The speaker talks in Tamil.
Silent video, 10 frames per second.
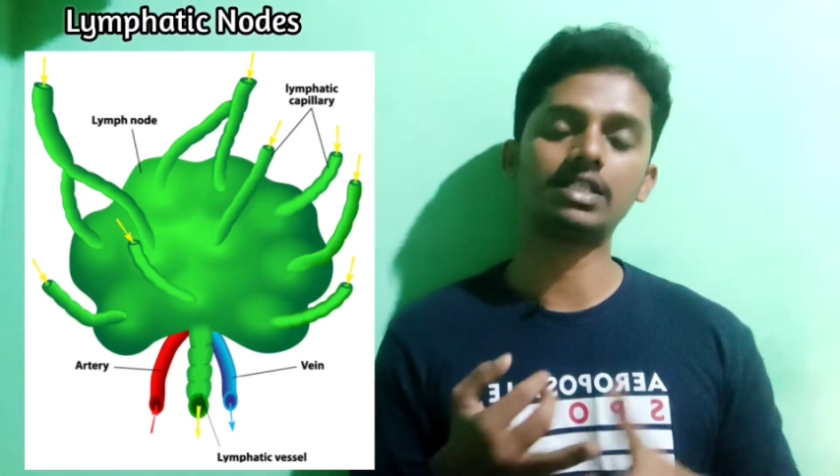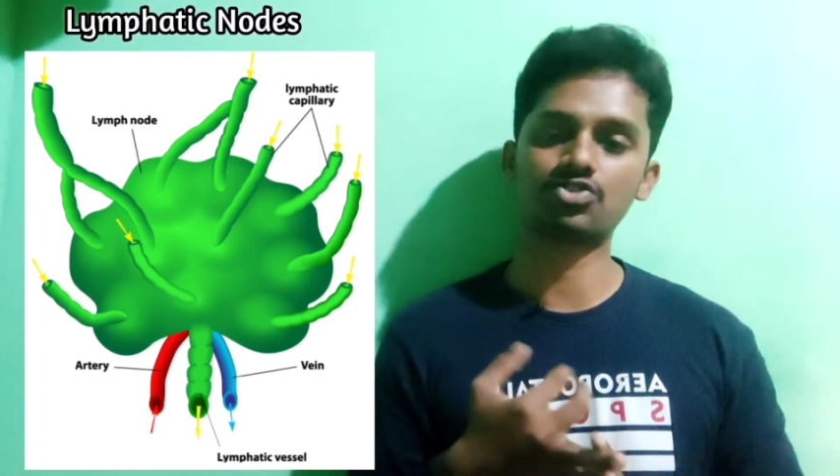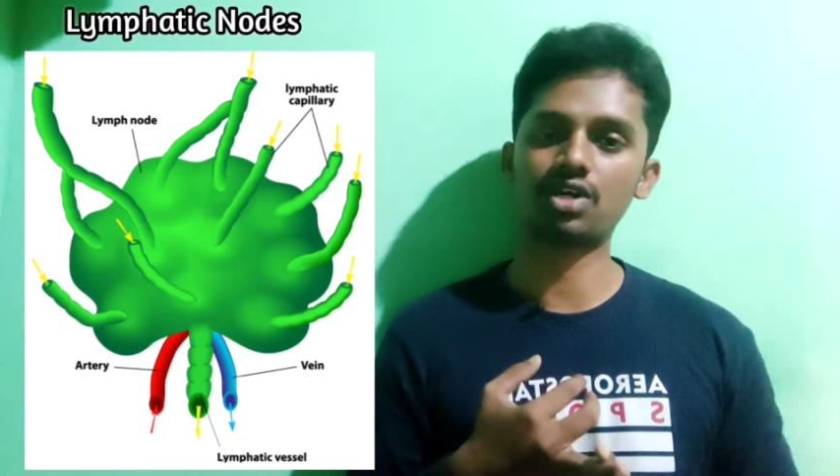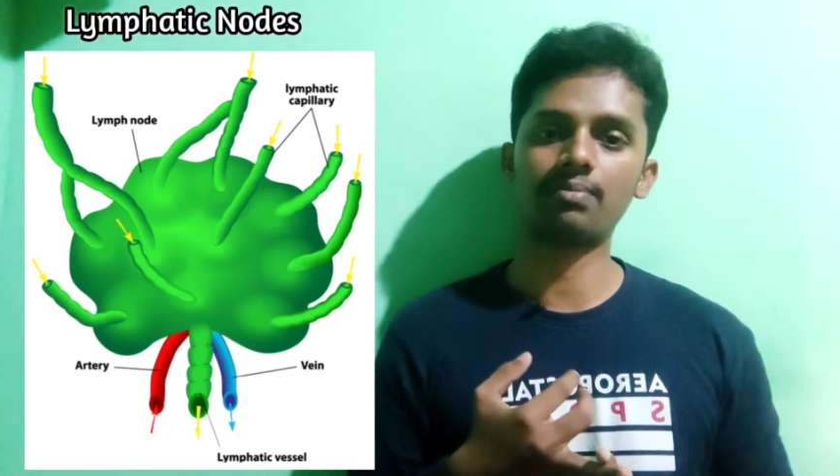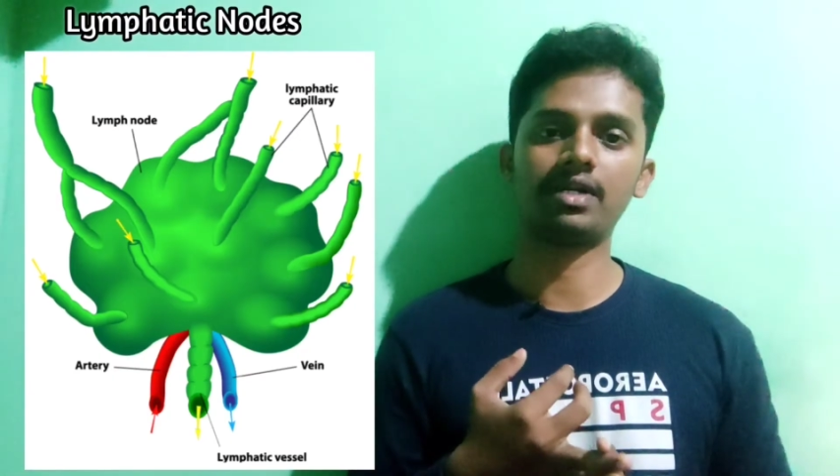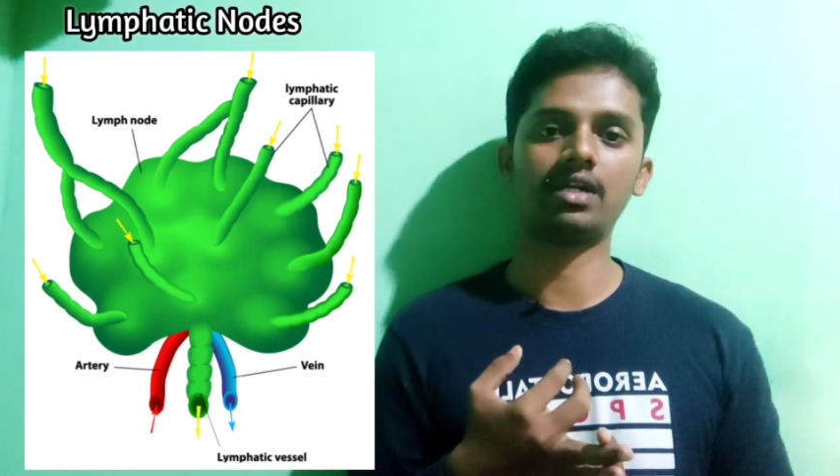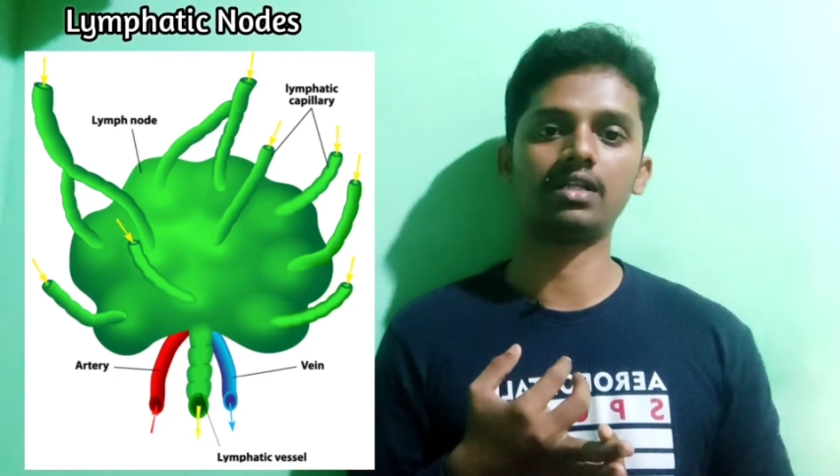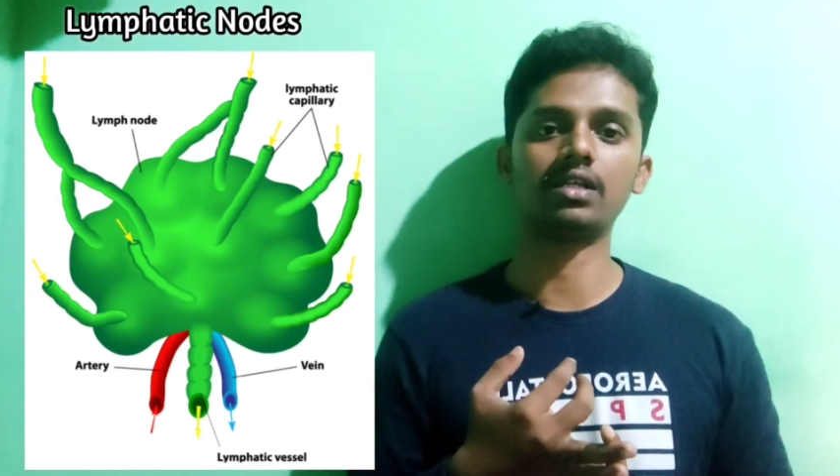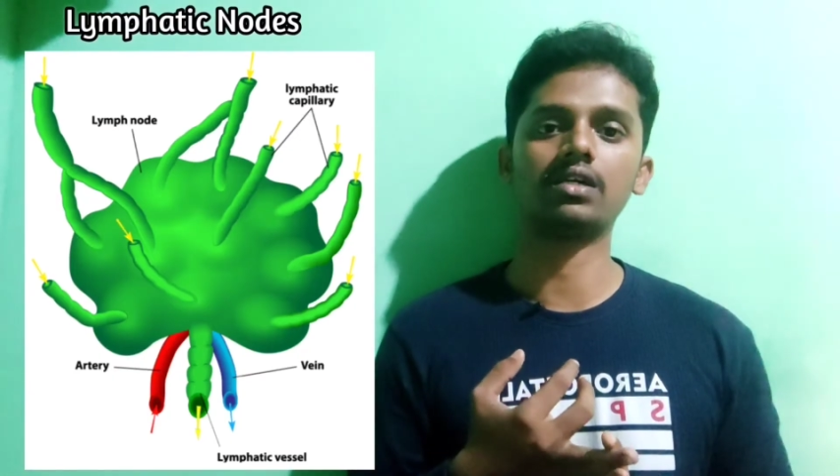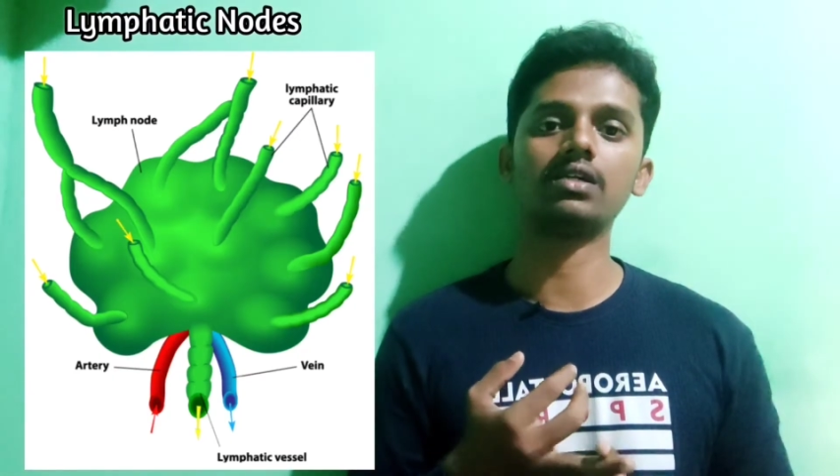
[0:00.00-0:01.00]
டெஸ்ட்ராய்
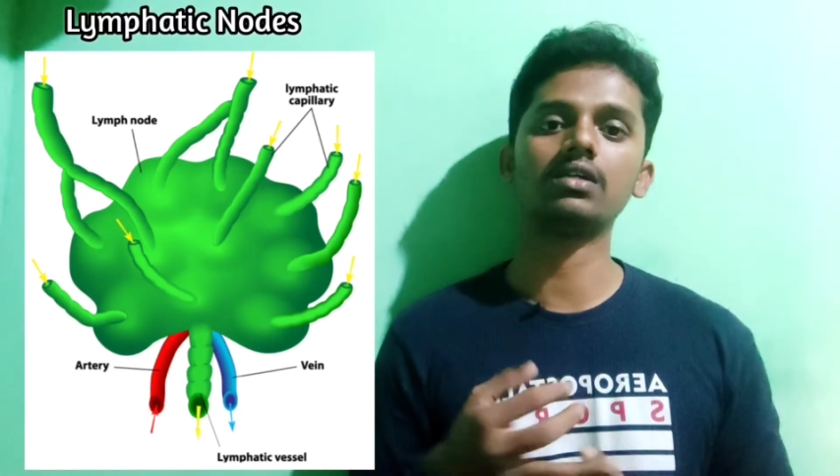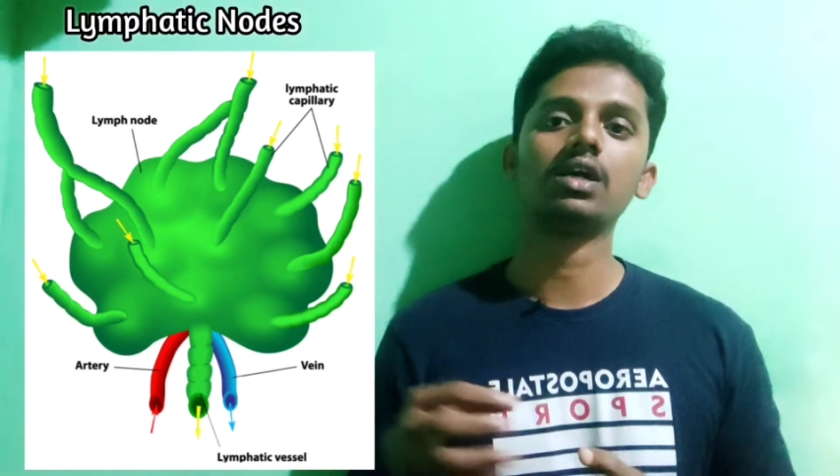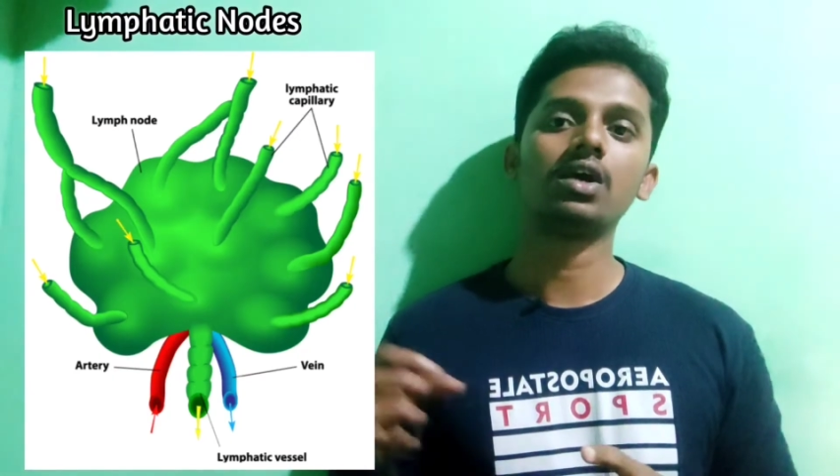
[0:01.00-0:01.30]
பண்ணுறதுக்கு